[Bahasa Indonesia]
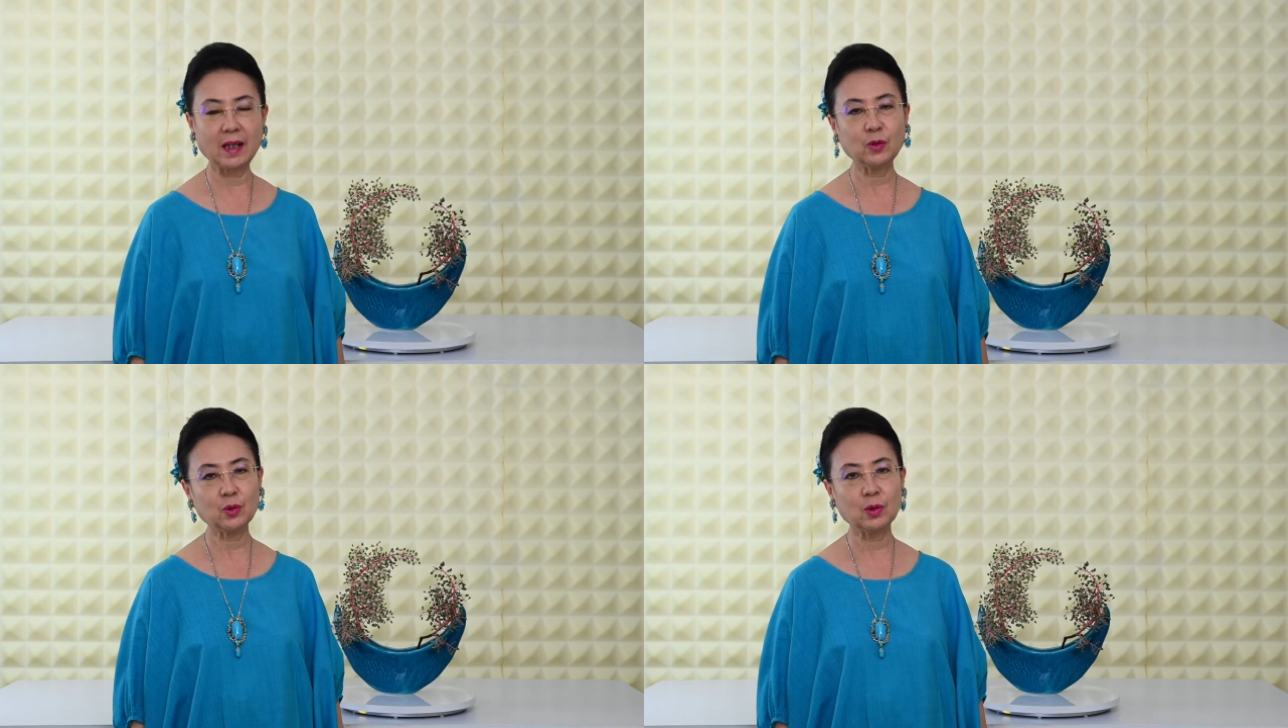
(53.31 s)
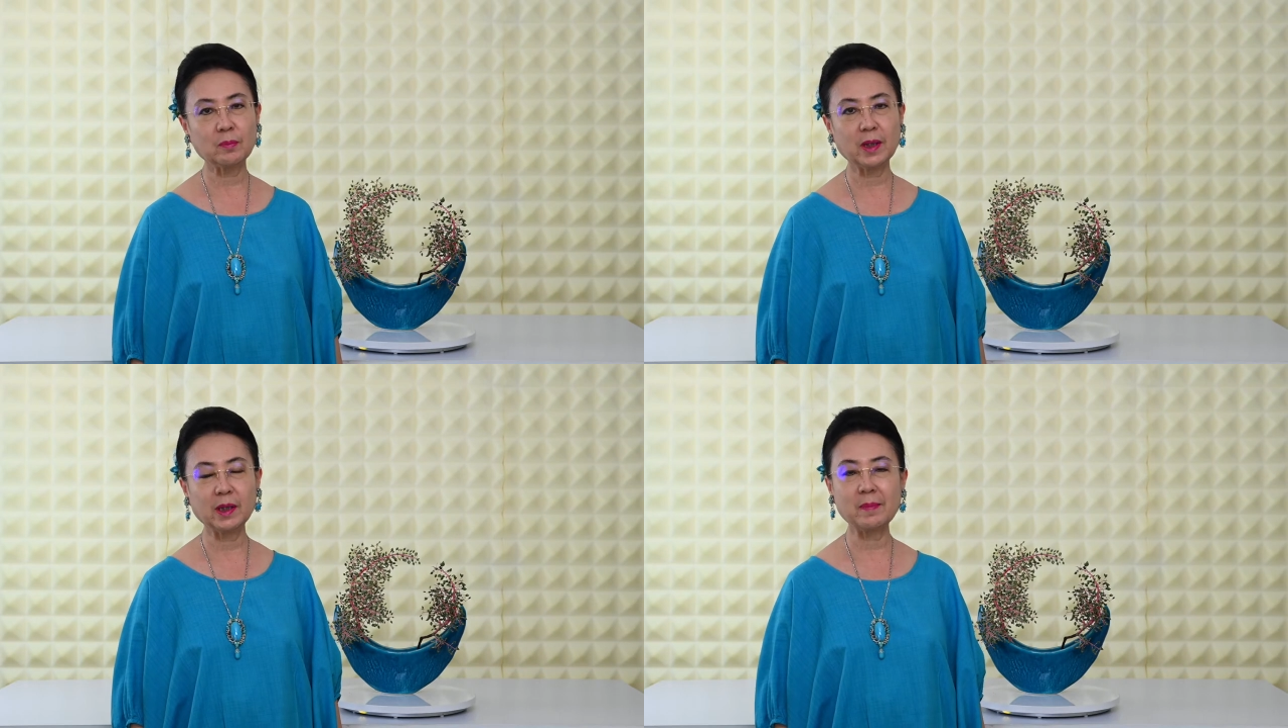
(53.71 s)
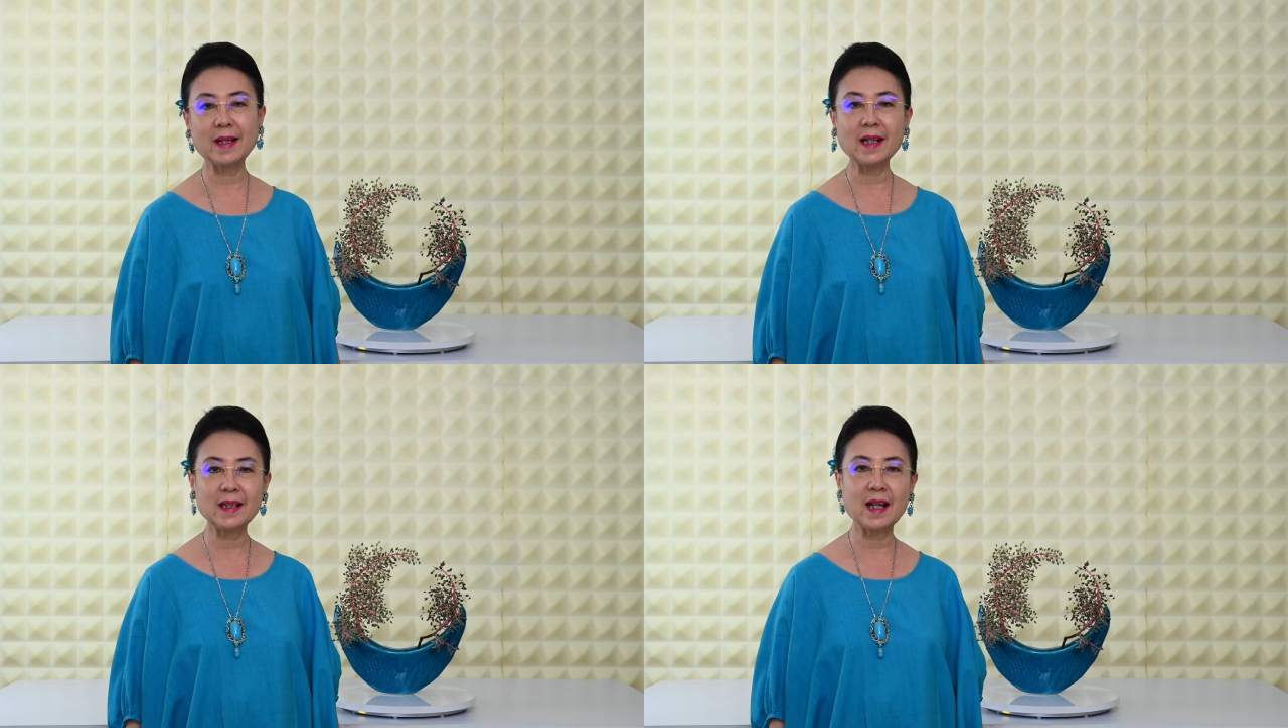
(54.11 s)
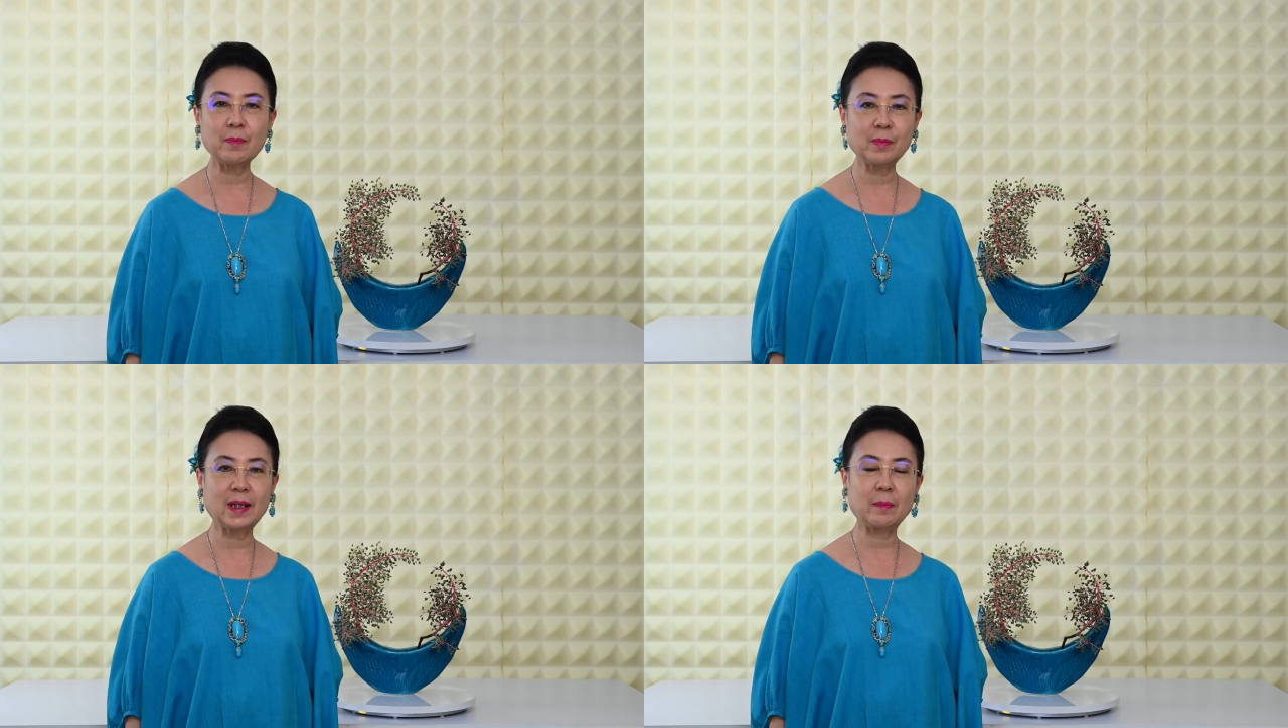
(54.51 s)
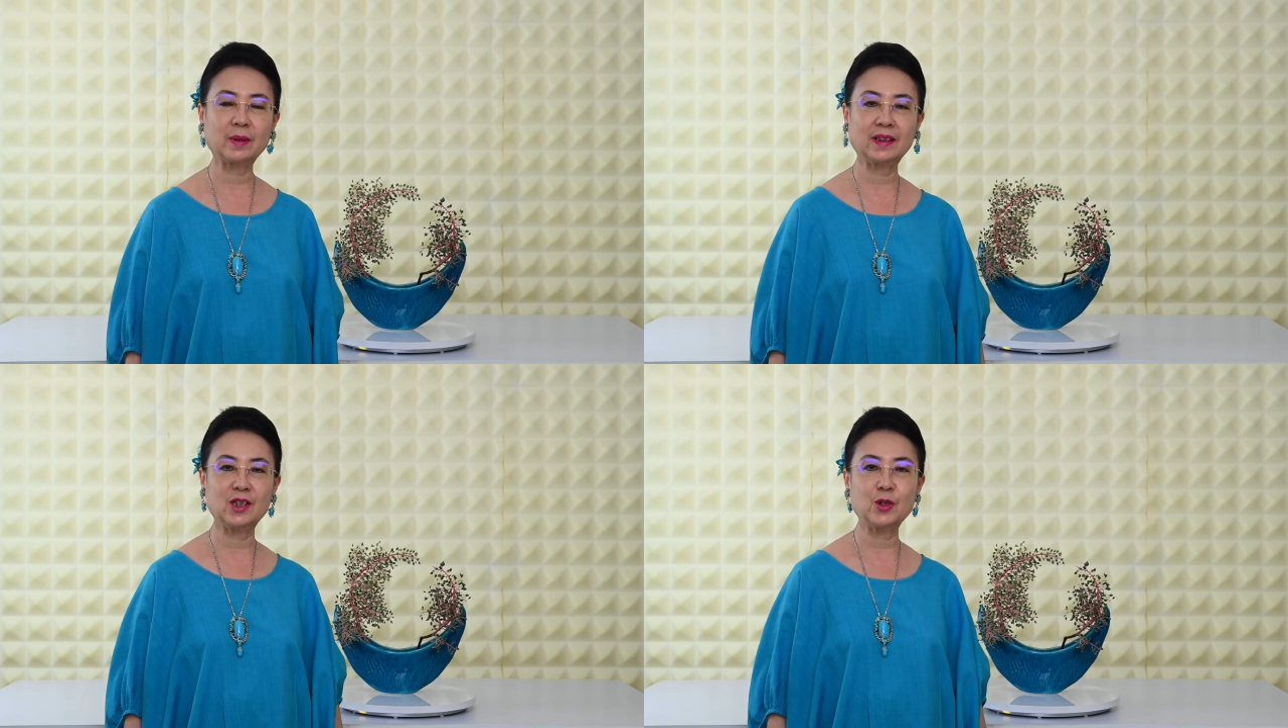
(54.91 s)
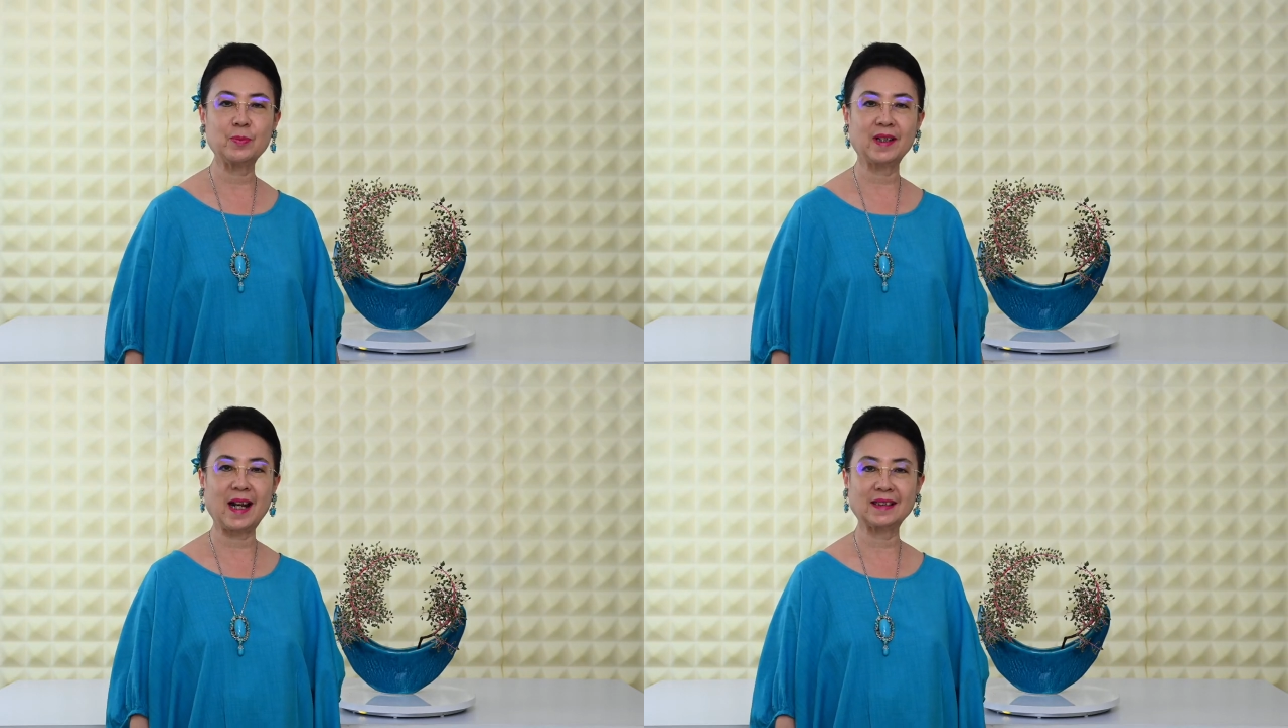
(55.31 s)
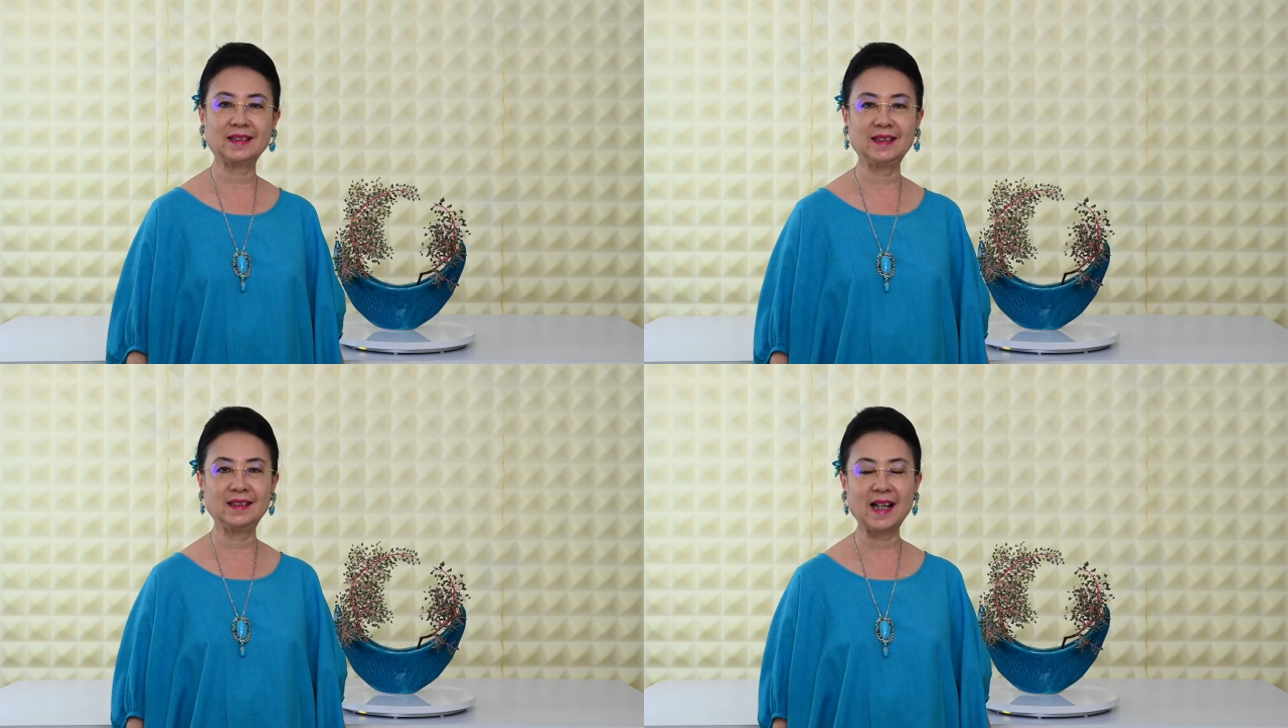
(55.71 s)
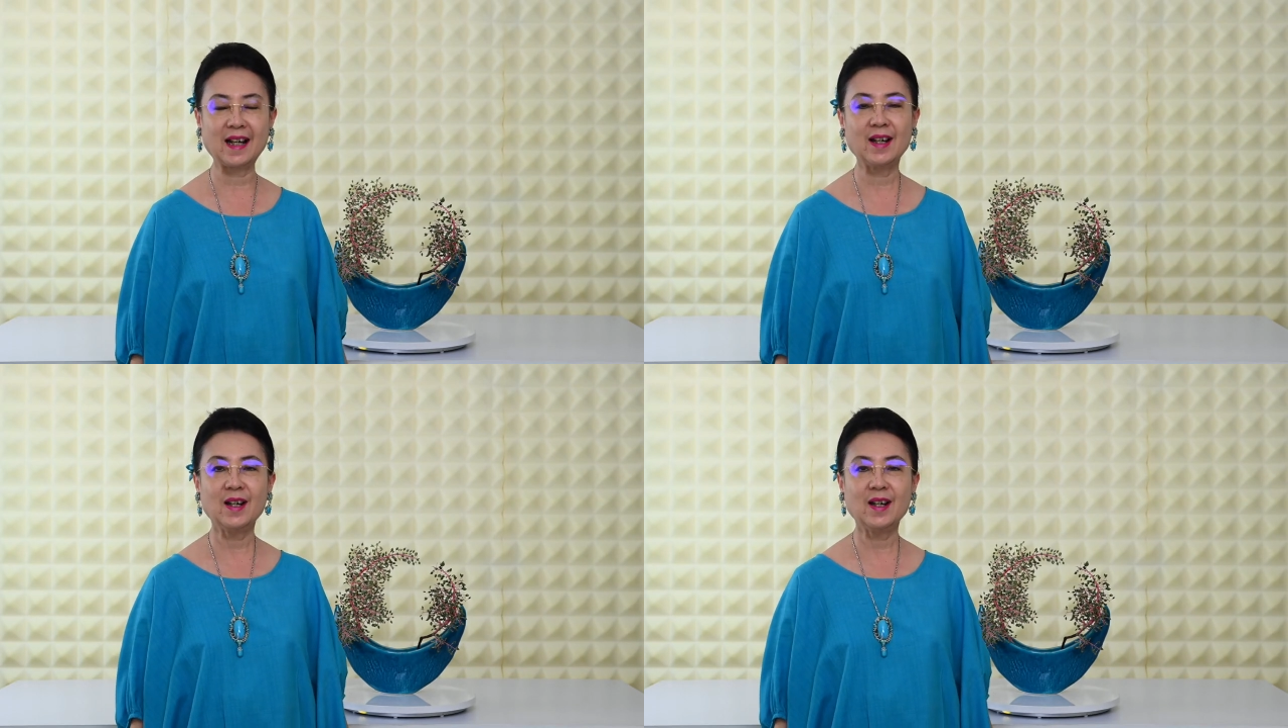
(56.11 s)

aduh bagaimana ya mendapat inspirasinya